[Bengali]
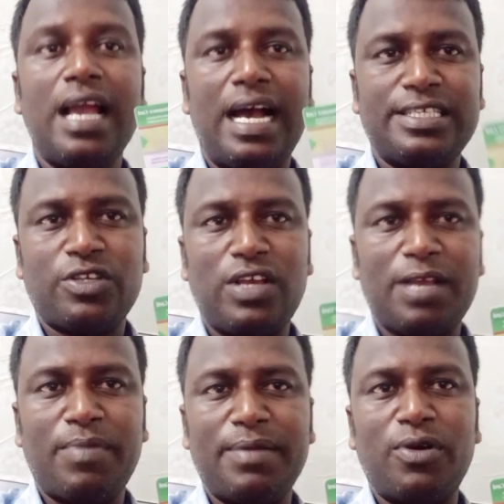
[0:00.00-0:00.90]
আজকে এক
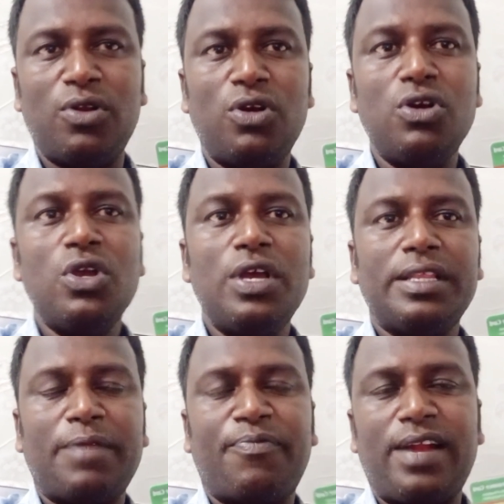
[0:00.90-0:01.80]
ভাই বললো
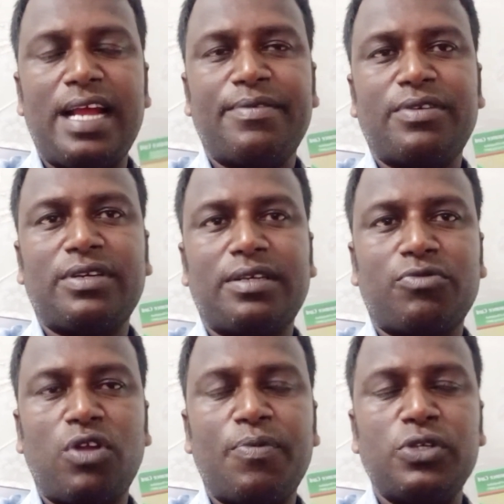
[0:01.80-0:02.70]
তার ফ্লাইট
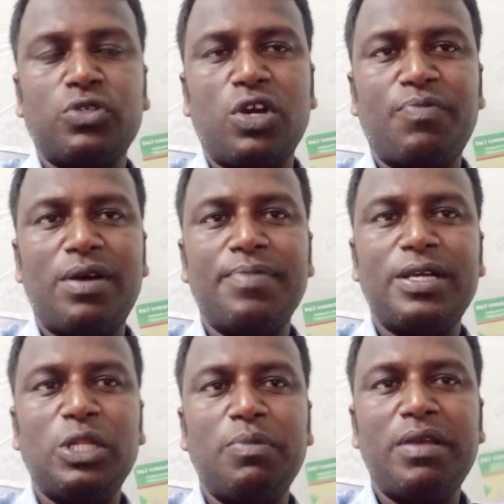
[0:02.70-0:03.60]
সব কিছু কনফার্ম
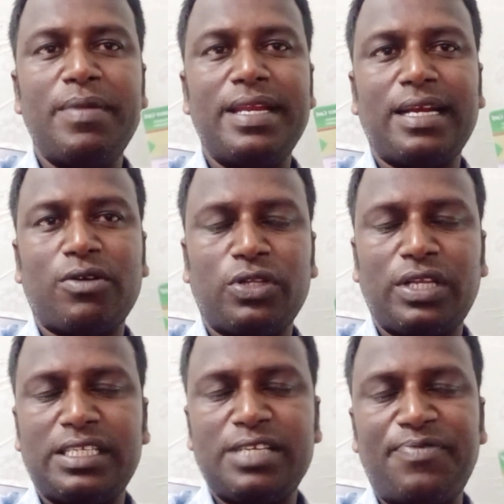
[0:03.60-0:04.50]
কিন্তু বিএমএটি কার্ড করতে
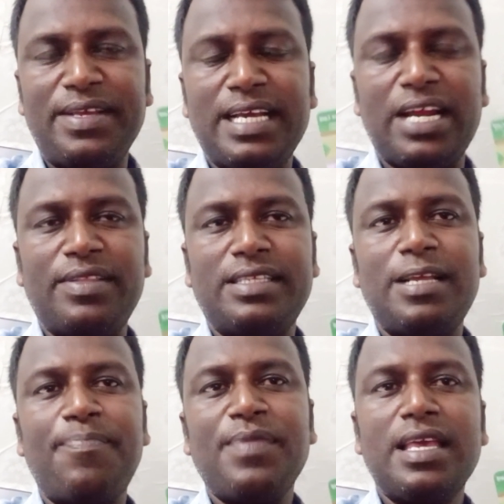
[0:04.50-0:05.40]
কাছে ফিঙ্গার দিছে
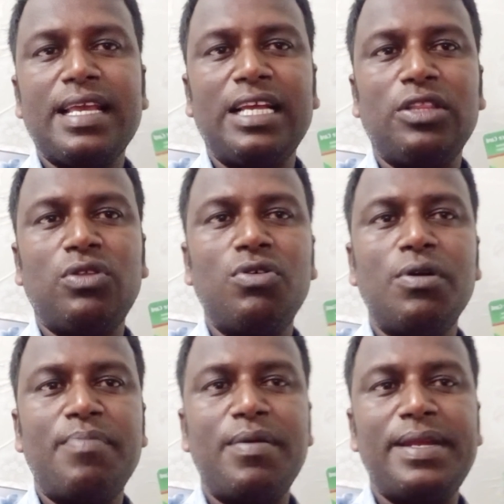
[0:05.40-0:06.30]
কিন্তু
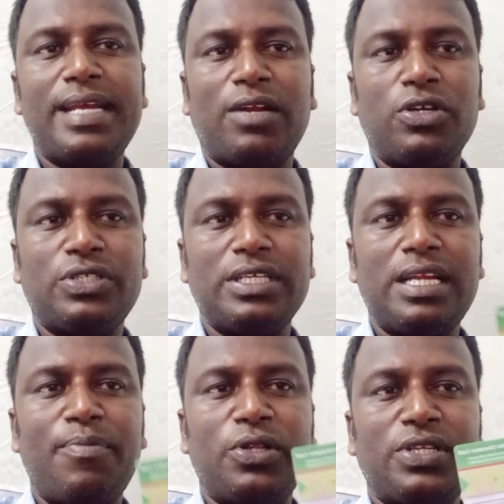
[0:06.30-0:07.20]
বিএমএটি কার্ড হচ্ছে না
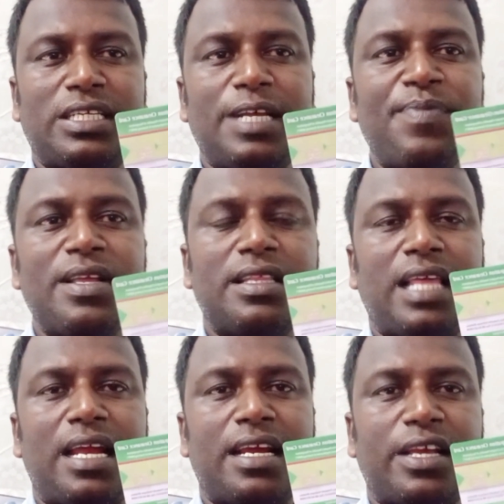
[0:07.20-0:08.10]
বলছে যে
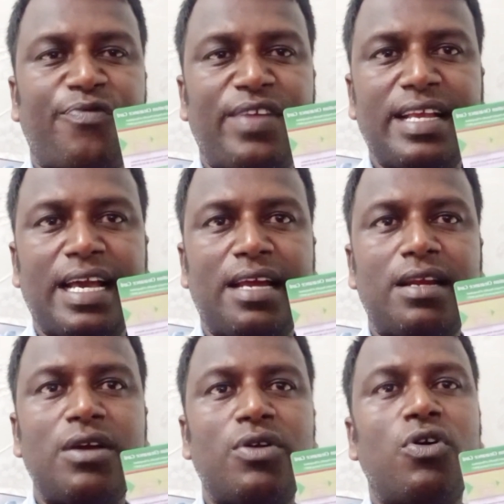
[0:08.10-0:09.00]
তার নাকি ফিঙ্গার
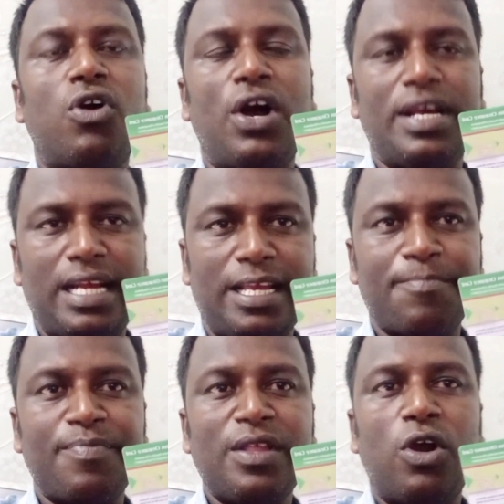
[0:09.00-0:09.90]
হয় নাই
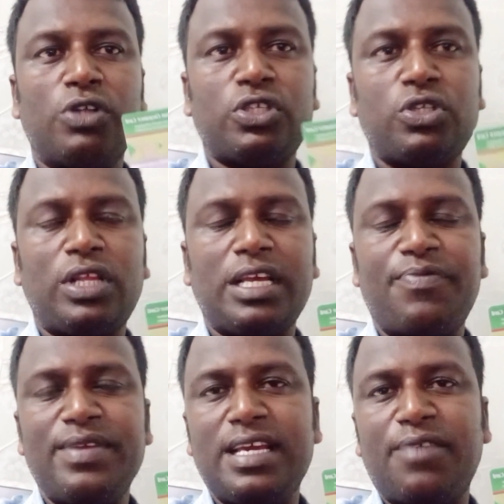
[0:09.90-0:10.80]
অথচ তাকে
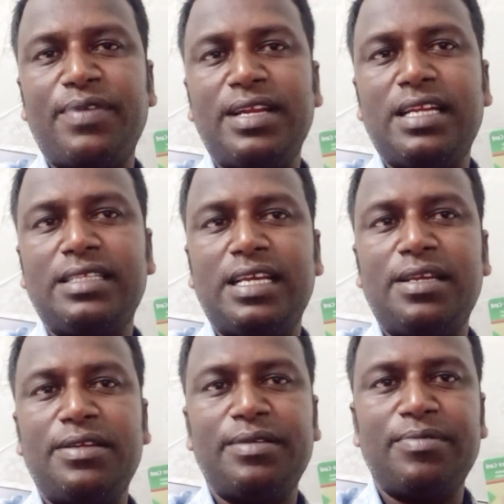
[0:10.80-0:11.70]
ফিঙ্গারপ্রিন্টের যেই
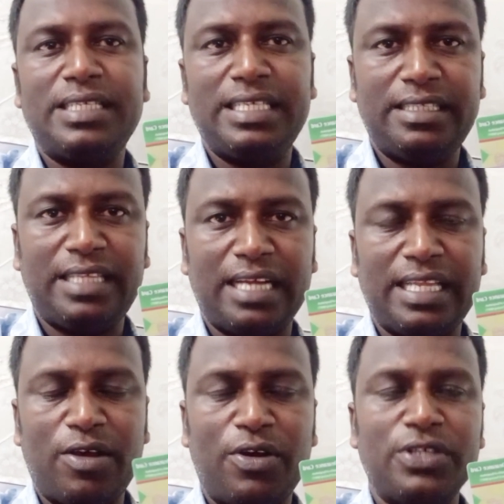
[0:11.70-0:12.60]
রিসিপ্ট তাকে
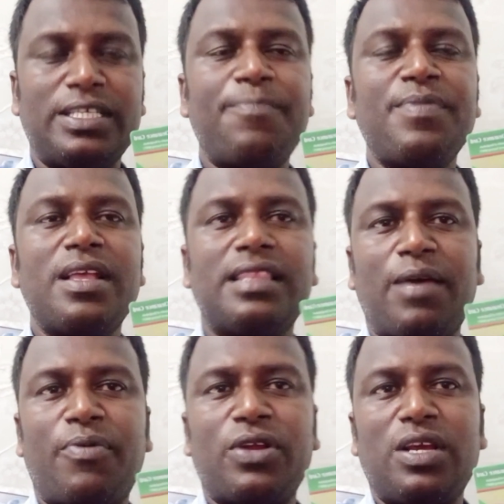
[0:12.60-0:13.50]
দেওয়া হয়েছে
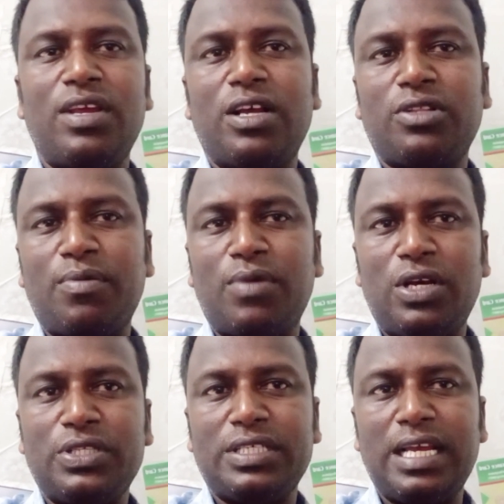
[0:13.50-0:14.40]
তারপরে কেন এই কথা বলা
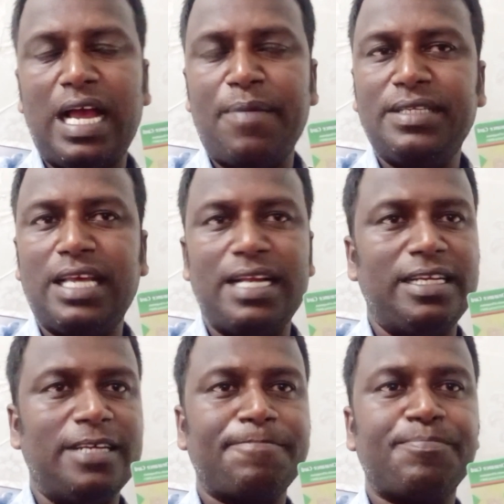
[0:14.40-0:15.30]
হচ্ছে আমি জানি না